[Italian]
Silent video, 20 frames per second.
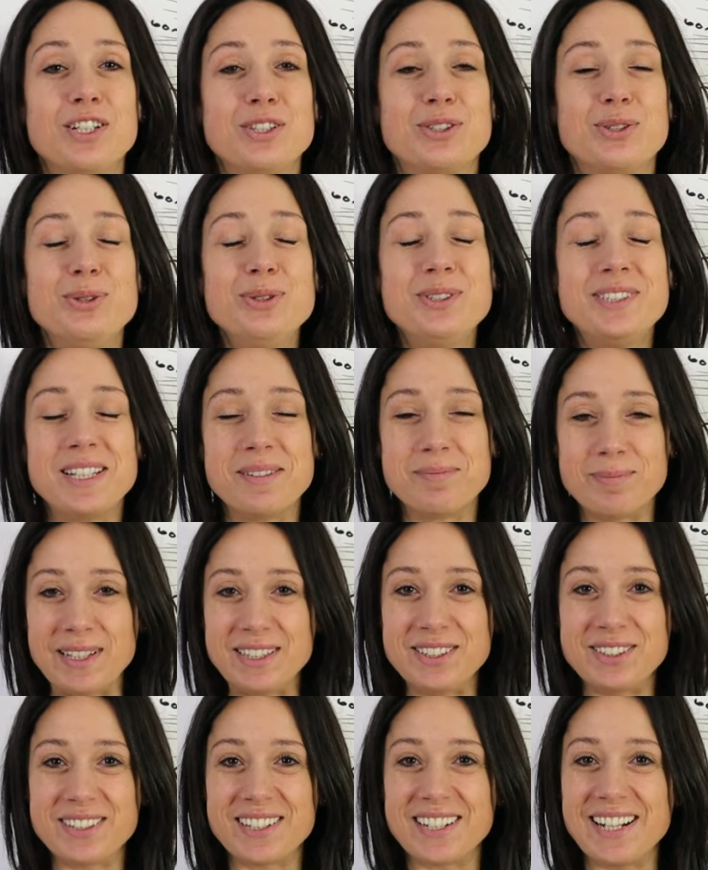Ciao a tutti e
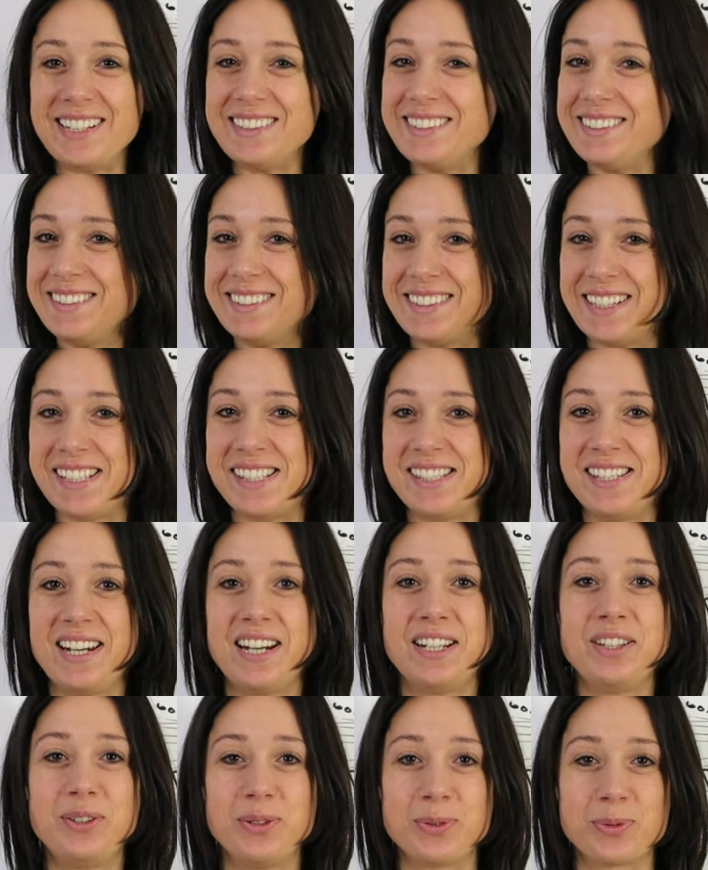bentornati in
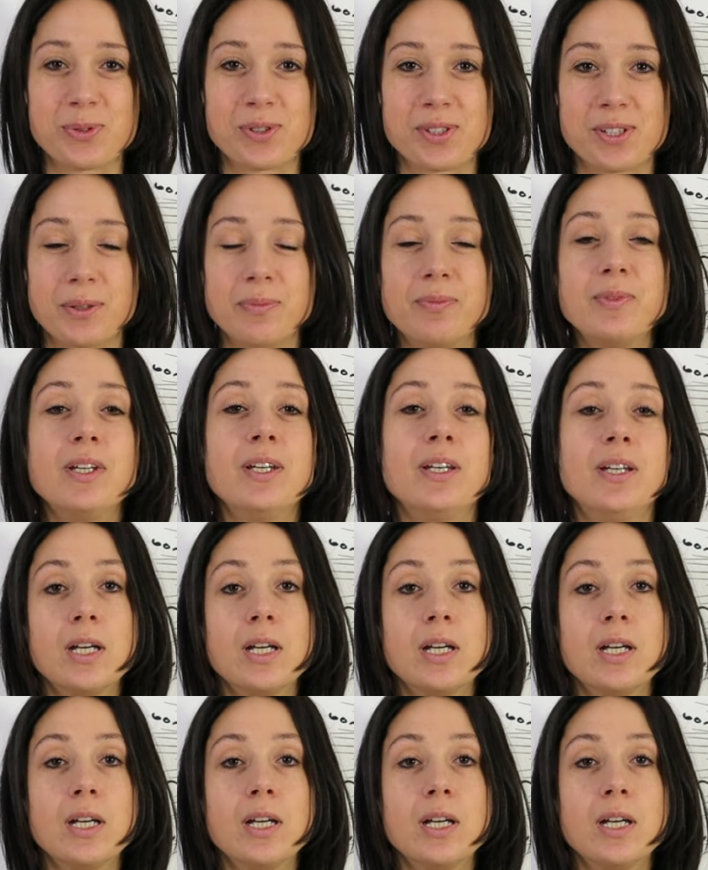Tessila News.